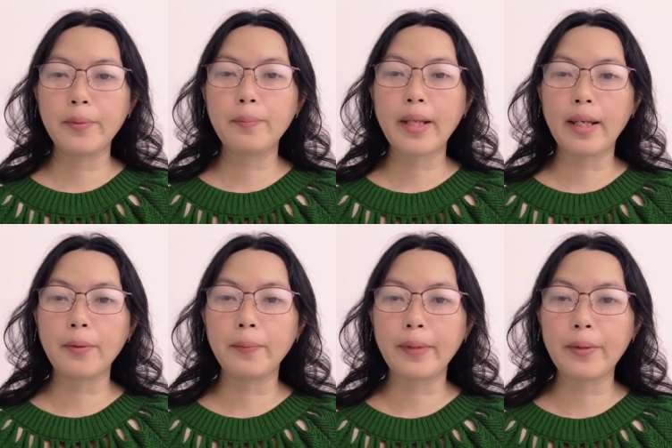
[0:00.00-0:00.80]
Nào,
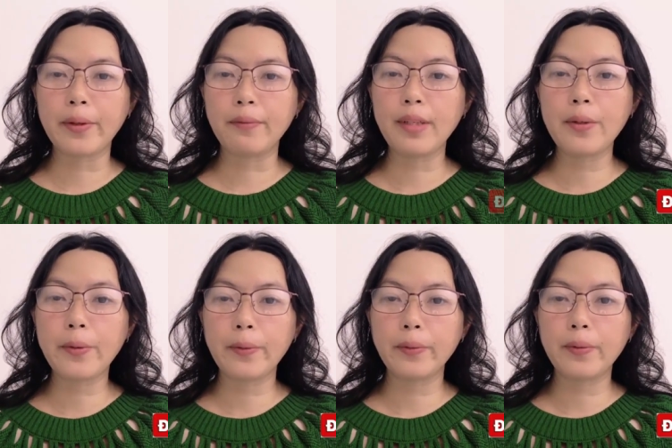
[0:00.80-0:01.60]
chúng ta hãy cùng theo
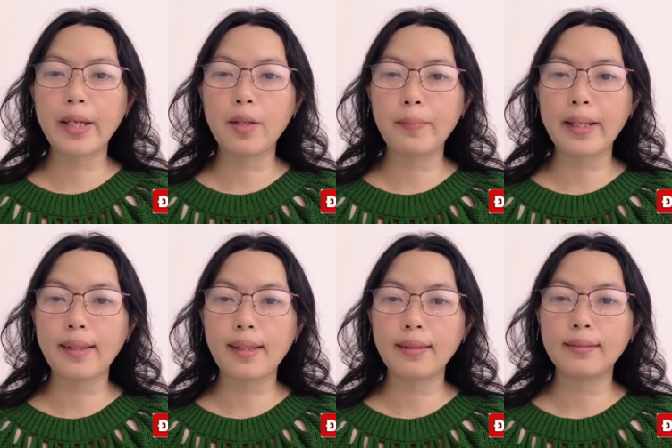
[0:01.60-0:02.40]
dõi video
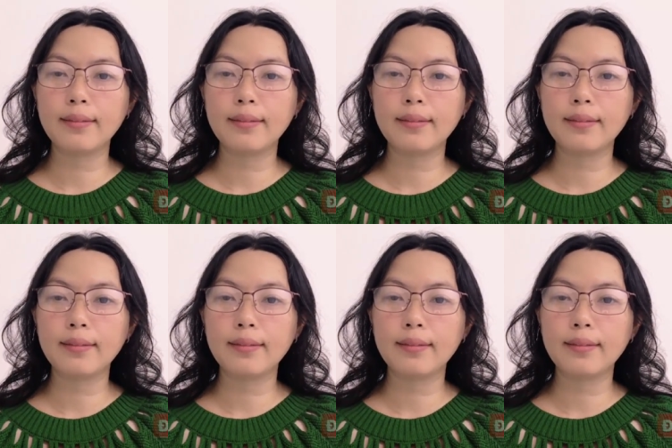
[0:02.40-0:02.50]
của ngày hôm